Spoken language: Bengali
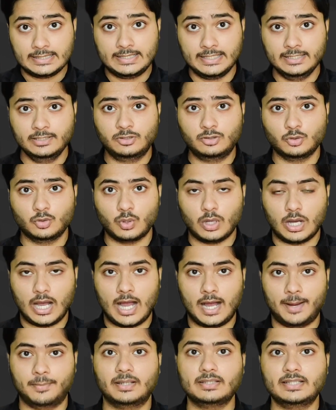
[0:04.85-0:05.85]
কিন্তু
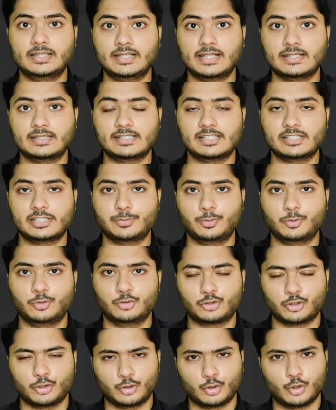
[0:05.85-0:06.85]
আমাদের কাছে এসে
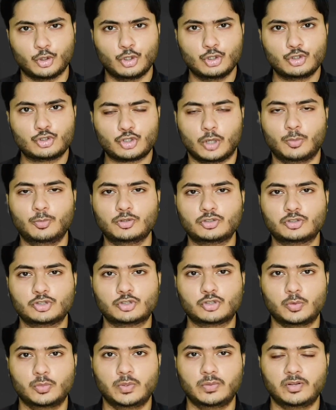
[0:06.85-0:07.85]
পৌঁছানো সমস্ত
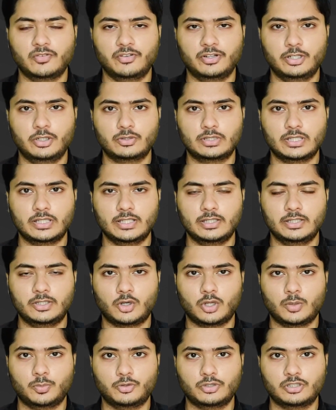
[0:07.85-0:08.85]
ছবি বা ভিডিওতেই কি
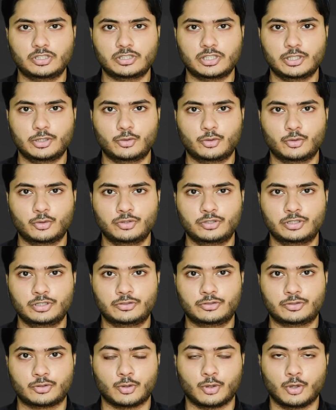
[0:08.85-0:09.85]
ধরা পড়ছে সেই করুণ
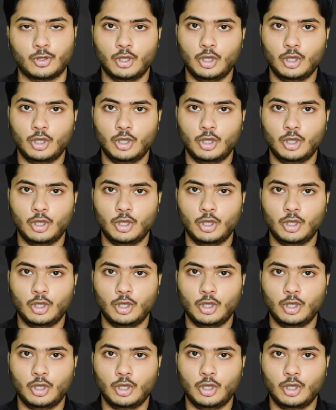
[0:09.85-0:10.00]
চিত্র